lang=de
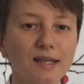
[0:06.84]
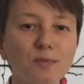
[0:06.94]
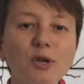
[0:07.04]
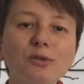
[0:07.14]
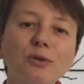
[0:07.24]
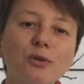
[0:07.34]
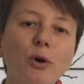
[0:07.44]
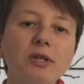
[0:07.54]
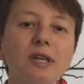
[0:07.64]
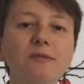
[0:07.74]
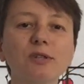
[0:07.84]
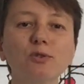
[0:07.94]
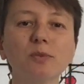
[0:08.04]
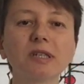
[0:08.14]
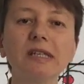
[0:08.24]
Ich möchte euch heute
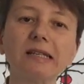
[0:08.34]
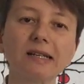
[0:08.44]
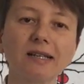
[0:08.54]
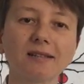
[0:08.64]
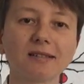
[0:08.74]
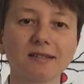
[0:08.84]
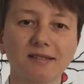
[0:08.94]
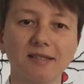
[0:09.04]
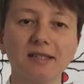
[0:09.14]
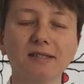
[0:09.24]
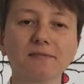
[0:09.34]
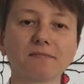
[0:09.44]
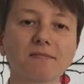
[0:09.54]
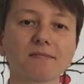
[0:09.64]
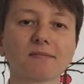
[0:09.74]
etwas über Ki-Karate erzählen,
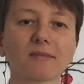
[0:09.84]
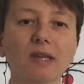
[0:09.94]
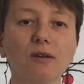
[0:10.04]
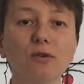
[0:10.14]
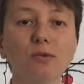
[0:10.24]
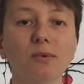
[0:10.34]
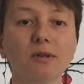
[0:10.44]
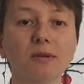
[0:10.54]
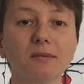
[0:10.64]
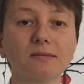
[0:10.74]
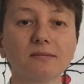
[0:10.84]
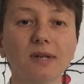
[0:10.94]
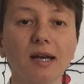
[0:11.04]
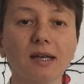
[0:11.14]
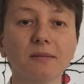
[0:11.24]
über
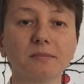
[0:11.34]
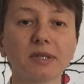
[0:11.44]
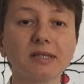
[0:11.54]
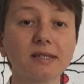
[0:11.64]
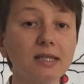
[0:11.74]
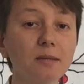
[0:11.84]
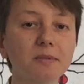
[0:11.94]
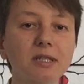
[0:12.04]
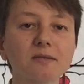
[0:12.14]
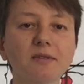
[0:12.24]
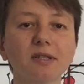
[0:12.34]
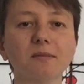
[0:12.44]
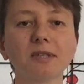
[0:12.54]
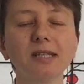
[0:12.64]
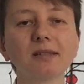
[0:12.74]
ein Prinzip, das wir
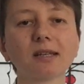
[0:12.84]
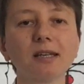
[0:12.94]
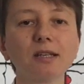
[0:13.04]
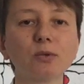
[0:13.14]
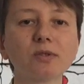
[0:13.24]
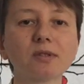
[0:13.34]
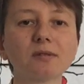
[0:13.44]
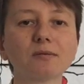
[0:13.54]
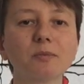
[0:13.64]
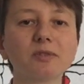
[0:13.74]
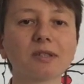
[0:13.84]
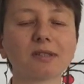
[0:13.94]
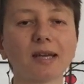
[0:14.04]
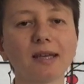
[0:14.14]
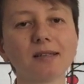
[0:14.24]
im Ki-Training nutzen, um
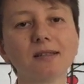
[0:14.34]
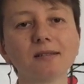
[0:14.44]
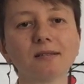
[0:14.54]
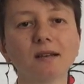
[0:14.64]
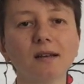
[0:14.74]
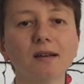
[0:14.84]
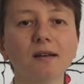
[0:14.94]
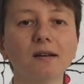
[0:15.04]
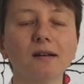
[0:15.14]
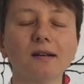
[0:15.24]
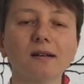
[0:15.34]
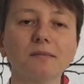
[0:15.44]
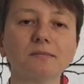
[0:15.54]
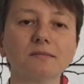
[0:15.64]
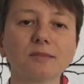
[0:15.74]
unsere Techniken
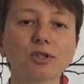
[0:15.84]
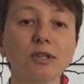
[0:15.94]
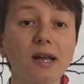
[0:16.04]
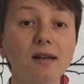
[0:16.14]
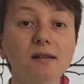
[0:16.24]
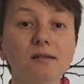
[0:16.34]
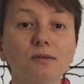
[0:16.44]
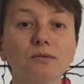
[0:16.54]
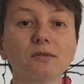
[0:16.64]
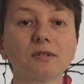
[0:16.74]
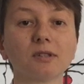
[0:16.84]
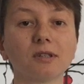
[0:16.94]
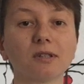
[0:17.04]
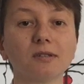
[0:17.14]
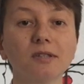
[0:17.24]
ähm, schnell und
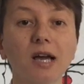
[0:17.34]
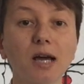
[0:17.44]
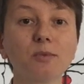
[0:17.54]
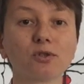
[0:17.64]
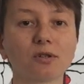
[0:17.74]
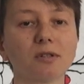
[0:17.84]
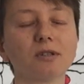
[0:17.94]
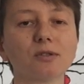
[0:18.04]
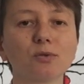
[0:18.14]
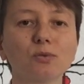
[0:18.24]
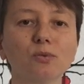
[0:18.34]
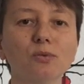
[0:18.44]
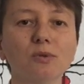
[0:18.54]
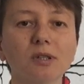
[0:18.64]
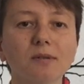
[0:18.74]
äh, dynamisch äh,
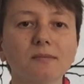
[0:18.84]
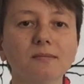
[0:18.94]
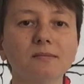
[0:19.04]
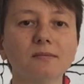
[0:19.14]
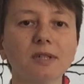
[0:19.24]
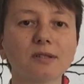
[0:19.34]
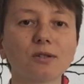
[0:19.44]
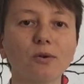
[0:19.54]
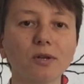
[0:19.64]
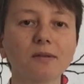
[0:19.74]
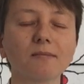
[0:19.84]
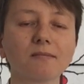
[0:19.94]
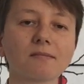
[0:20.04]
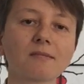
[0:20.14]
zu ähm, erzeugen.